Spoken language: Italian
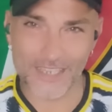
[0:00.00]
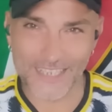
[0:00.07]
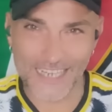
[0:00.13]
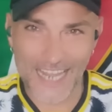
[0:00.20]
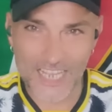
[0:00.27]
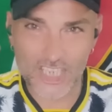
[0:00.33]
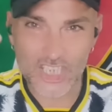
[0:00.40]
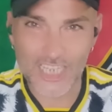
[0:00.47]
di
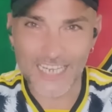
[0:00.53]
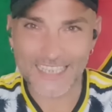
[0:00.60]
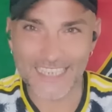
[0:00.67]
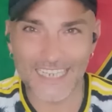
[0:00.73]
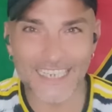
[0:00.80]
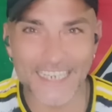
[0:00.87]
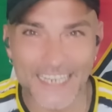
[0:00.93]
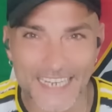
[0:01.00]
leggere
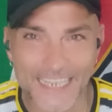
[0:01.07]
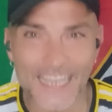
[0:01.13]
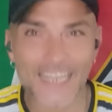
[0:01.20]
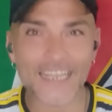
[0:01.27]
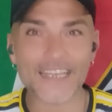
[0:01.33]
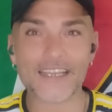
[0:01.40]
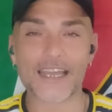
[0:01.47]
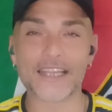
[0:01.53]
tra le righe
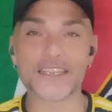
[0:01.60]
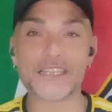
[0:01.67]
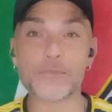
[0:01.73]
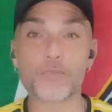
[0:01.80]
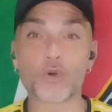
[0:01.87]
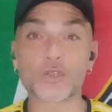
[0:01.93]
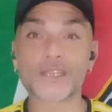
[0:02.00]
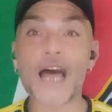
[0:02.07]
e di
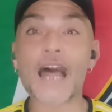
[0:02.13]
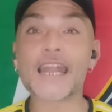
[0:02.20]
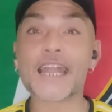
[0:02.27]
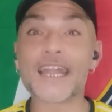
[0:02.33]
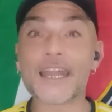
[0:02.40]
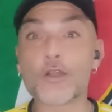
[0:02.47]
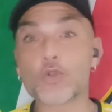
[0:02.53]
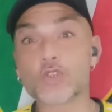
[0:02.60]
portare
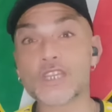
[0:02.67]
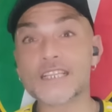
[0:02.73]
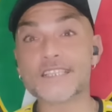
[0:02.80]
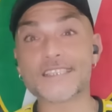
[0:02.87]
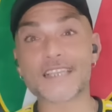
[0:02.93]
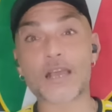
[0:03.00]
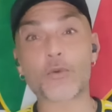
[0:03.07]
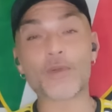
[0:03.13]
le
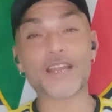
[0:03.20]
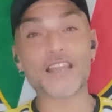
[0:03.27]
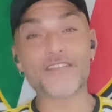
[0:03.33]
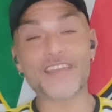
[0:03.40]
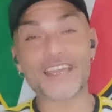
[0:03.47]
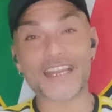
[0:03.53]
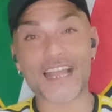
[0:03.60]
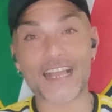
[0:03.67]
notizie, quelle
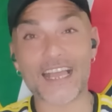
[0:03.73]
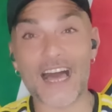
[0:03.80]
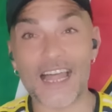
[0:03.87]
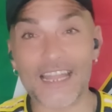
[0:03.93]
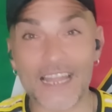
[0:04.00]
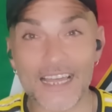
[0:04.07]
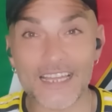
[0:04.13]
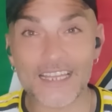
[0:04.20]
vere a galla